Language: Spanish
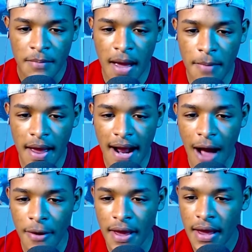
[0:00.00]
Bien, bien,
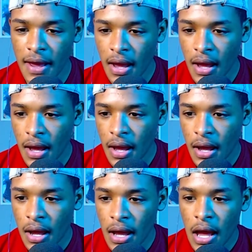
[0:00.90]
Gaby.
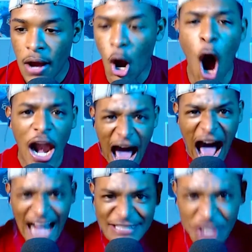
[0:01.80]

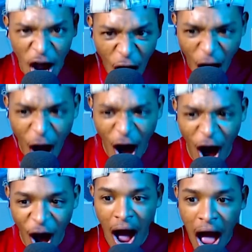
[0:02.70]

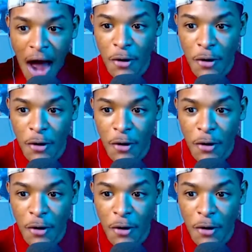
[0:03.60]
¡Golazo!